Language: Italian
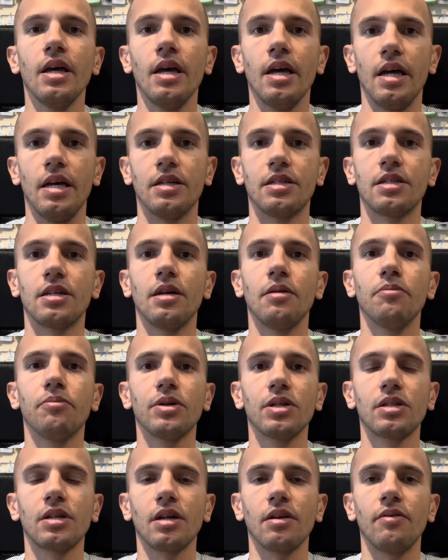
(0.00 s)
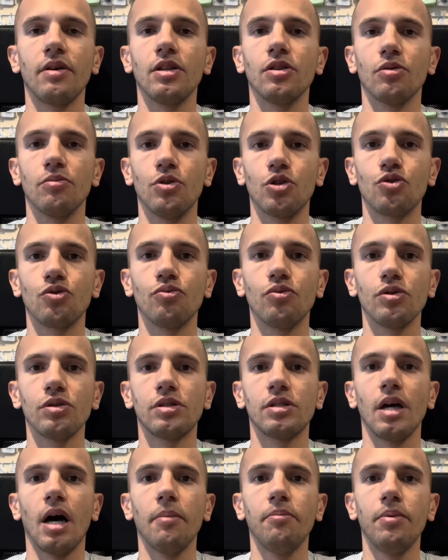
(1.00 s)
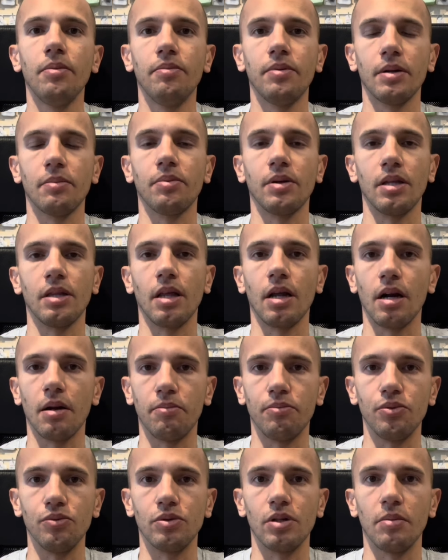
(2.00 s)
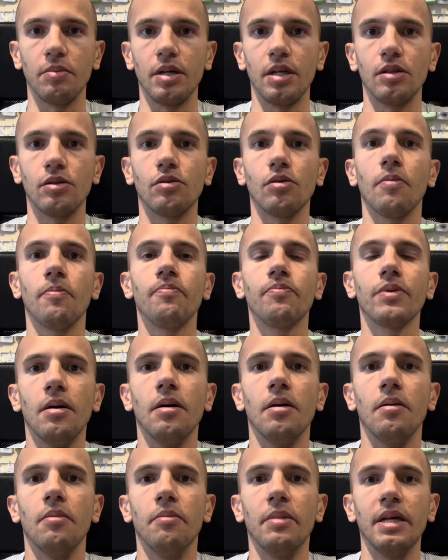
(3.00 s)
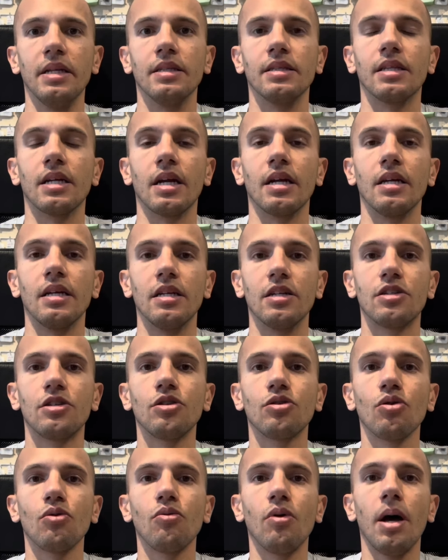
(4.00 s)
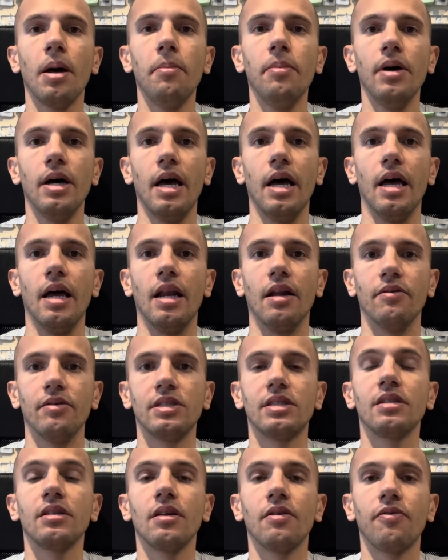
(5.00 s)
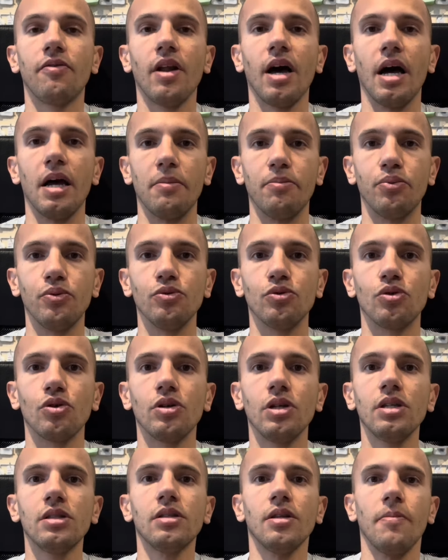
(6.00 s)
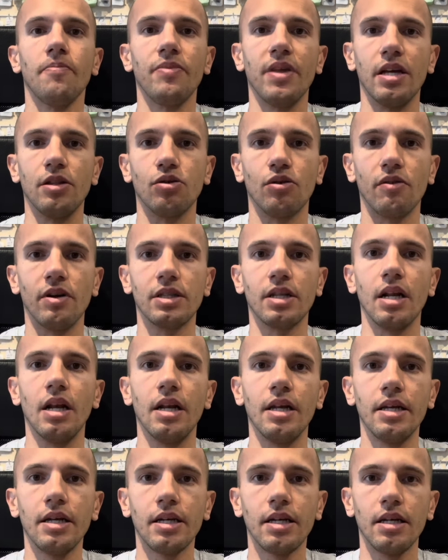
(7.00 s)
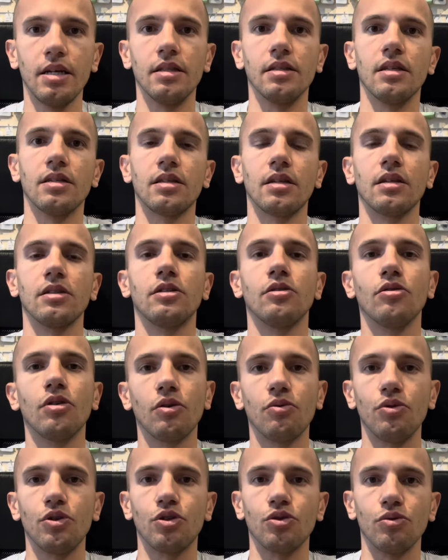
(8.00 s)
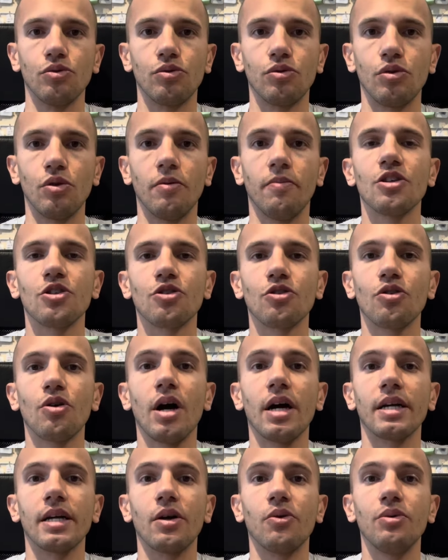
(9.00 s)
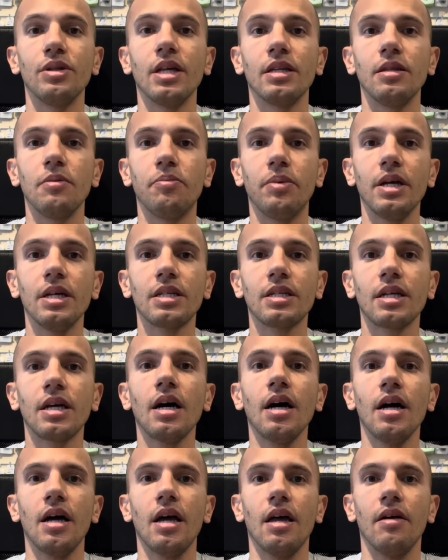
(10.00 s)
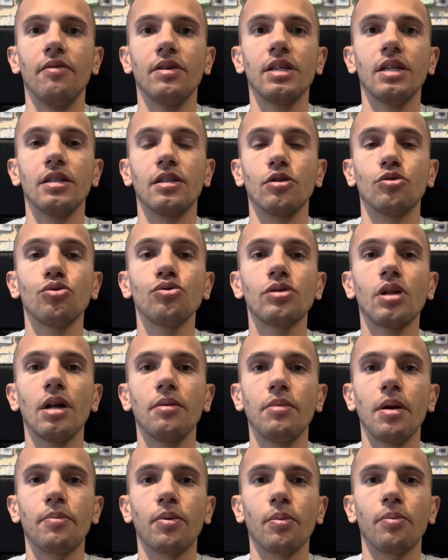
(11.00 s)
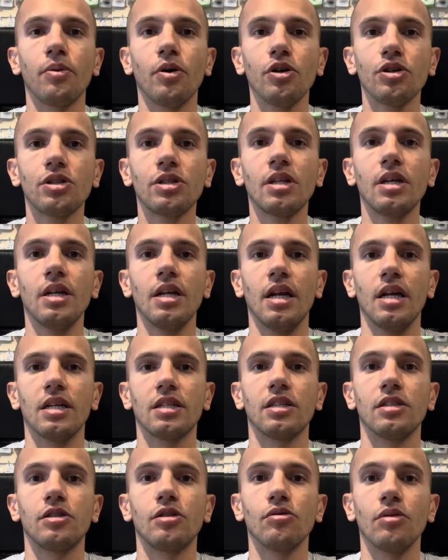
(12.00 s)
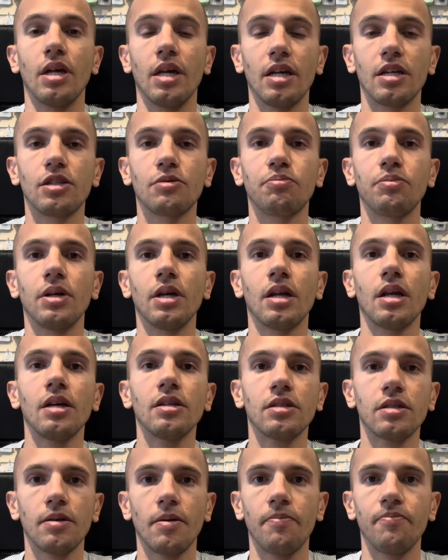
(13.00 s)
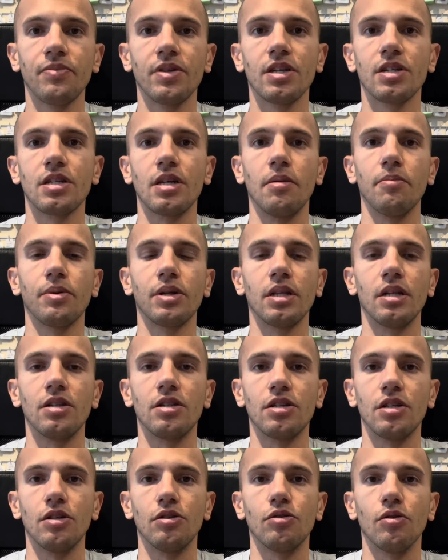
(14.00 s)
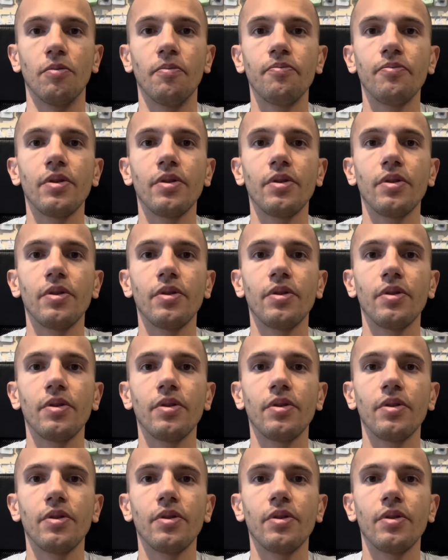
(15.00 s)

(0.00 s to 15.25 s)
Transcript: e sempre scrivendomi su WhatsApp per prendere l'appuntamento. Mentre il sito web è lavezzinifly.it e trovate il link in descrizione qui sotto. Sono anche guida di pesca e vedete tutte le mie proposte nella sezione Experience sempre del sito.